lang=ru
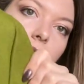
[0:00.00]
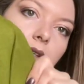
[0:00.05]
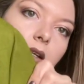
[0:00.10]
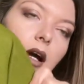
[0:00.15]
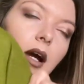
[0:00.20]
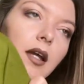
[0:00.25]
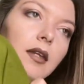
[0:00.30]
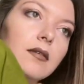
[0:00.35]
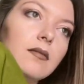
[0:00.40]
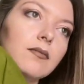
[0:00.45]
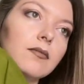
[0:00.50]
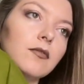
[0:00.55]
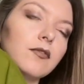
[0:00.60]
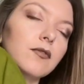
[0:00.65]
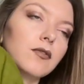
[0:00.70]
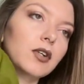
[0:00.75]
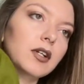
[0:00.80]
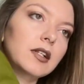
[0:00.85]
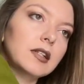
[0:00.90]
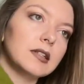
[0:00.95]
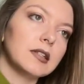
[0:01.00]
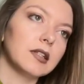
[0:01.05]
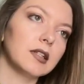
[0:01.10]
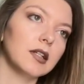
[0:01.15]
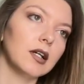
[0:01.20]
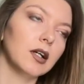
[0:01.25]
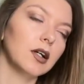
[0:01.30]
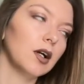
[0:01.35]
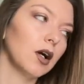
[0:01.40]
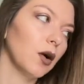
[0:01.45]
ткань выглядит
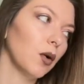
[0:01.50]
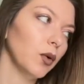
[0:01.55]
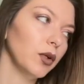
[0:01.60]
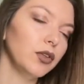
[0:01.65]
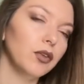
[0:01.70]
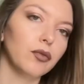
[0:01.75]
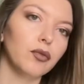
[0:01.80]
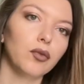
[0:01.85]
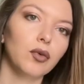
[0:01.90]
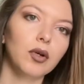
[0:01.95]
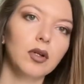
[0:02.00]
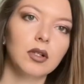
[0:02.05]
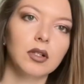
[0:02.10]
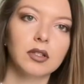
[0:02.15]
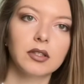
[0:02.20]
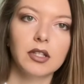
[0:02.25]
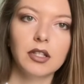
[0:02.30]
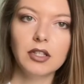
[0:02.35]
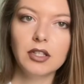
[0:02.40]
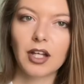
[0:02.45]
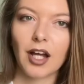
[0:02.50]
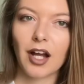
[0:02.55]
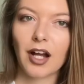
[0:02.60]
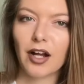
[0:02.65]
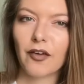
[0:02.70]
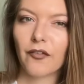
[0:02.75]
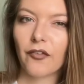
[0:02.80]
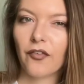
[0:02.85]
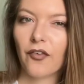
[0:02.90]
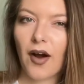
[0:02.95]
как какой-то войлок, знаете, как
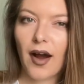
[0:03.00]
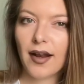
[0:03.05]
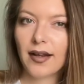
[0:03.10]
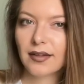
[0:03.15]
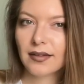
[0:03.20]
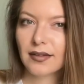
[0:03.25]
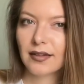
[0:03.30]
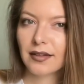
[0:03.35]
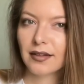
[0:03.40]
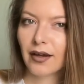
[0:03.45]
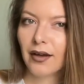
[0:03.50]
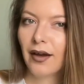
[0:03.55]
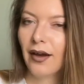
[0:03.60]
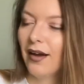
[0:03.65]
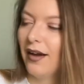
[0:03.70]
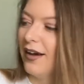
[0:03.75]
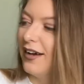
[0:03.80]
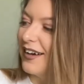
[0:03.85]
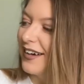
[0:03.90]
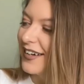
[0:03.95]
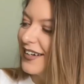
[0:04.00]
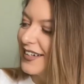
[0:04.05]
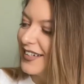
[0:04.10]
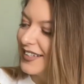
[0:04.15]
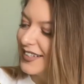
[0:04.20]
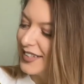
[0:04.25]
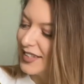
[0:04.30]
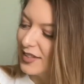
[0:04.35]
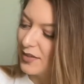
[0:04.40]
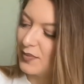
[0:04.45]
валенки э,
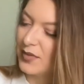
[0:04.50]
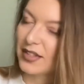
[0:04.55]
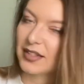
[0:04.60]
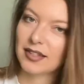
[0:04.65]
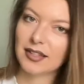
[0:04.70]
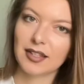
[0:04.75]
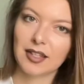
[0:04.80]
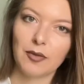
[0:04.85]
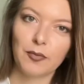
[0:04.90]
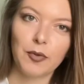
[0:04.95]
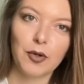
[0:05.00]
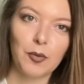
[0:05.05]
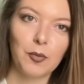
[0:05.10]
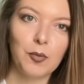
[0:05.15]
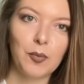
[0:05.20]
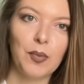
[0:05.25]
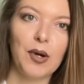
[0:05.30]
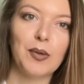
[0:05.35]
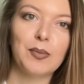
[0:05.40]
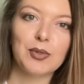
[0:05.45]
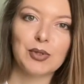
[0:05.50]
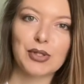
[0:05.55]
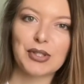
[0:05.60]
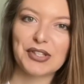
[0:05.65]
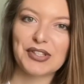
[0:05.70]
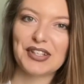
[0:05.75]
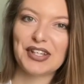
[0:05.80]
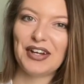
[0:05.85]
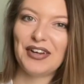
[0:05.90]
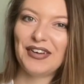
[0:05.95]
зимние, такие прям бабушки
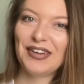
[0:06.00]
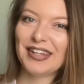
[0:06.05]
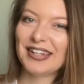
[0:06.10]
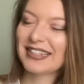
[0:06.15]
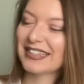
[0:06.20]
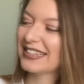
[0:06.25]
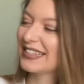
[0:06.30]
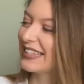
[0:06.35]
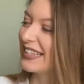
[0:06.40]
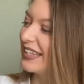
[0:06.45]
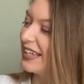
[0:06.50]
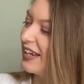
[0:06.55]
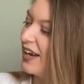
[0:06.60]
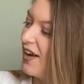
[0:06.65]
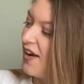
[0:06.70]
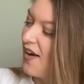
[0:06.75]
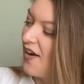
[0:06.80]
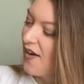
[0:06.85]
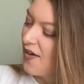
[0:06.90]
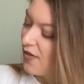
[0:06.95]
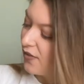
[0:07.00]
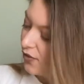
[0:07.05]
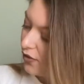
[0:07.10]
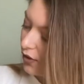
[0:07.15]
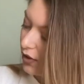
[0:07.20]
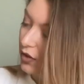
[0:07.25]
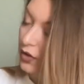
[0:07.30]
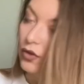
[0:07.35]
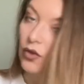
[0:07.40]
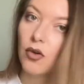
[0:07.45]
деревенские,
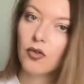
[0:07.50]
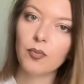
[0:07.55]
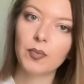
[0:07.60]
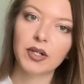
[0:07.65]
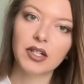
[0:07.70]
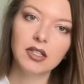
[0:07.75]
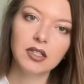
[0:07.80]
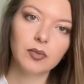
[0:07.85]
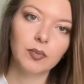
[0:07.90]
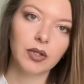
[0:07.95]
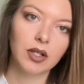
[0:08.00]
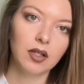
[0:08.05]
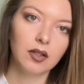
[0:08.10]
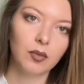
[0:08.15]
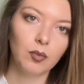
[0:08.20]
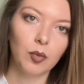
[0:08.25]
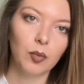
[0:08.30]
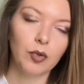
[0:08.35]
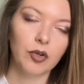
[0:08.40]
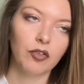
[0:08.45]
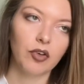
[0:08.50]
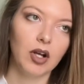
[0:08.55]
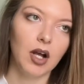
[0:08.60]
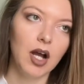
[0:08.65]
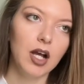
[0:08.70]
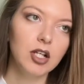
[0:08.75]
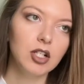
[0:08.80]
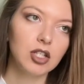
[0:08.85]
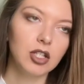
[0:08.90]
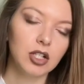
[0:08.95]
вот, но, в принципе, к этому
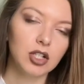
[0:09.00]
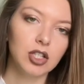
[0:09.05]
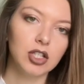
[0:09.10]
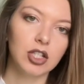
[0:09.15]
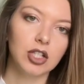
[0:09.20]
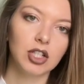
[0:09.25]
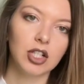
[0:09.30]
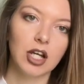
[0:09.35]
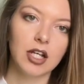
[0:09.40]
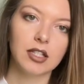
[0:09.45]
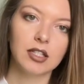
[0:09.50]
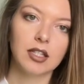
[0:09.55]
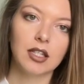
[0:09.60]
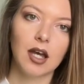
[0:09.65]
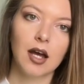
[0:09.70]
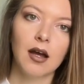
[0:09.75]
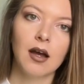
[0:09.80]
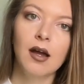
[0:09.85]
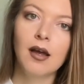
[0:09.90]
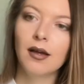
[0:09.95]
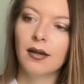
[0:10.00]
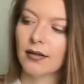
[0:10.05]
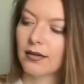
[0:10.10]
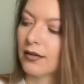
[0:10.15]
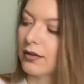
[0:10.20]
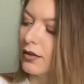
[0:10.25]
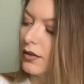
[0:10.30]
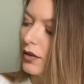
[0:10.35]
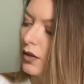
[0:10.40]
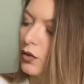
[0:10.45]
привыкаешь, даже сейчас я,
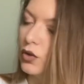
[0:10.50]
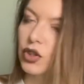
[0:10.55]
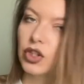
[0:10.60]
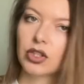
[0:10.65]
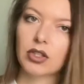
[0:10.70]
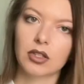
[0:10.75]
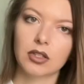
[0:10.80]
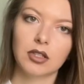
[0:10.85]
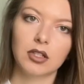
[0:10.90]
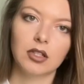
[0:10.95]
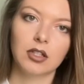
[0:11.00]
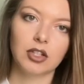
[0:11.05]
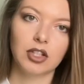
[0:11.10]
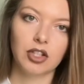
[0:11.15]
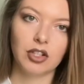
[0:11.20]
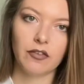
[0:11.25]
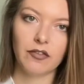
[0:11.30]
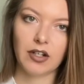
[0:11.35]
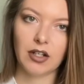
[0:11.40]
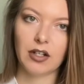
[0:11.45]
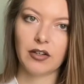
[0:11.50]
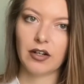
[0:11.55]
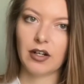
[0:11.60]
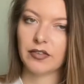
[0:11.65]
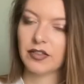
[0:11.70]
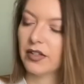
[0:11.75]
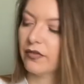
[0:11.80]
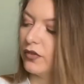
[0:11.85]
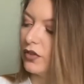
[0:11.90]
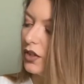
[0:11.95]
э, я очень тактильный человек, ко
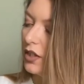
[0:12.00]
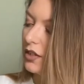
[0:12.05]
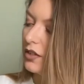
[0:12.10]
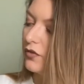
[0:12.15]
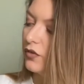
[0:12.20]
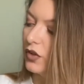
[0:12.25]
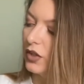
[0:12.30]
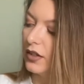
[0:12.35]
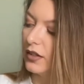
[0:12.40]
всем вот этим вот